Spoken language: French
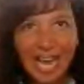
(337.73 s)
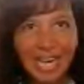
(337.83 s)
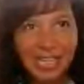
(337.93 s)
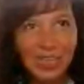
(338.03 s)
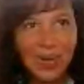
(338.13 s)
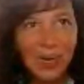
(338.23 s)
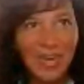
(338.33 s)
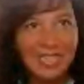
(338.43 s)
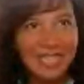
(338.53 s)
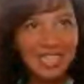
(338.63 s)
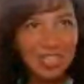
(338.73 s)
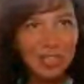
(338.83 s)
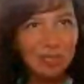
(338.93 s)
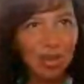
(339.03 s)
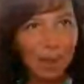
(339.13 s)
Allô, attends,
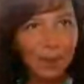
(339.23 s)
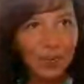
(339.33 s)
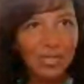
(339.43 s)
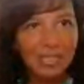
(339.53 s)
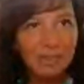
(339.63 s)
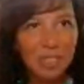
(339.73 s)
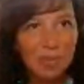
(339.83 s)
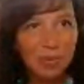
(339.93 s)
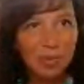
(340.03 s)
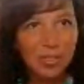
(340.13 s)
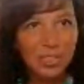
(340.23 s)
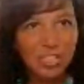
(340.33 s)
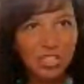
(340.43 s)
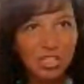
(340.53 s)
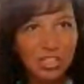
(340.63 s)
je te vois pas. Attends un petit peu là,
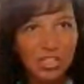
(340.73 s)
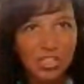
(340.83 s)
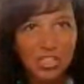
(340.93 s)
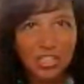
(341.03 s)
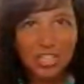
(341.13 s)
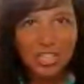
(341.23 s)
que je te.